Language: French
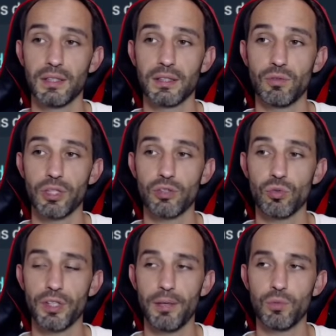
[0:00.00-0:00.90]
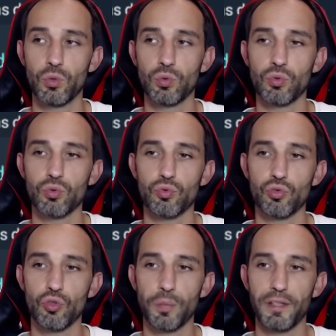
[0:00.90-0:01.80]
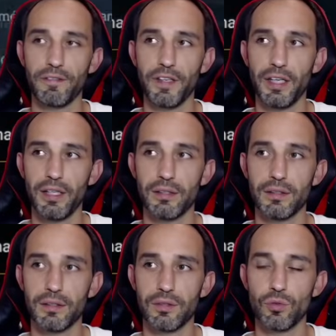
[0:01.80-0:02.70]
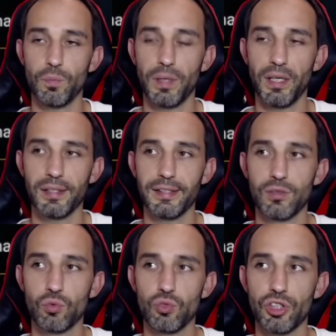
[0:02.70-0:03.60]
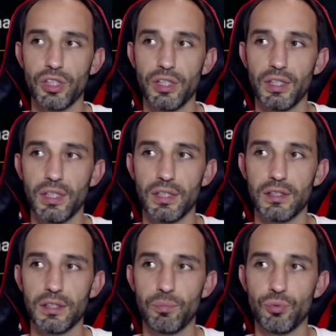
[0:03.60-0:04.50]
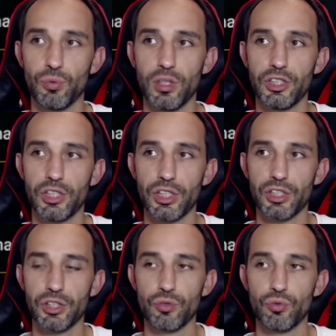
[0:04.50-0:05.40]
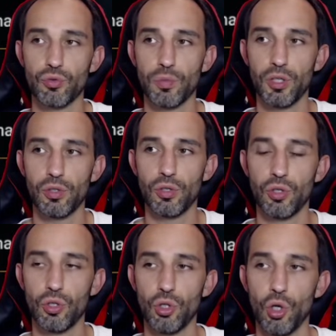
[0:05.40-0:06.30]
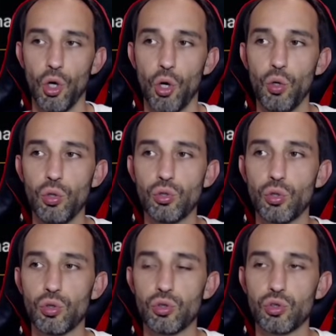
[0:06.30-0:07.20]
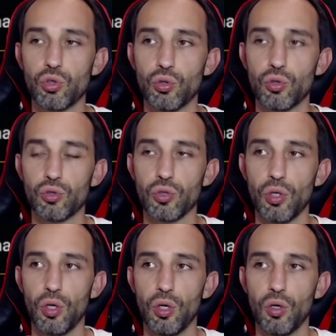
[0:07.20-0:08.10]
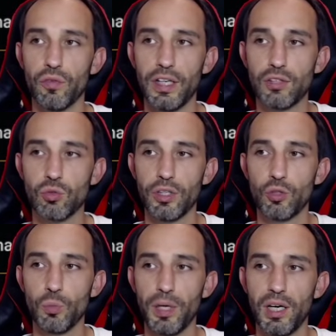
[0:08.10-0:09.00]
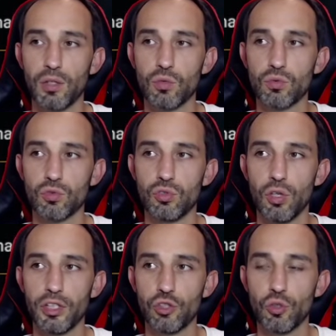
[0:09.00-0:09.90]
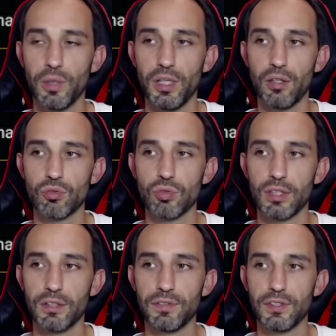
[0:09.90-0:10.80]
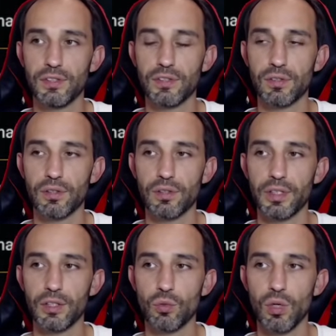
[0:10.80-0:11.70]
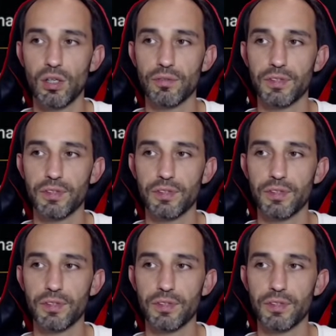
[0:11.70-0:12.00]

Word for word: d'invocation d'âme, donc je préfère euh, ne pas y toucher et plutôt aller chercher justement euh, autre chose. Euh, on verra ce qu'on récupérera dans les chemins entre une glyphe 6 étoile en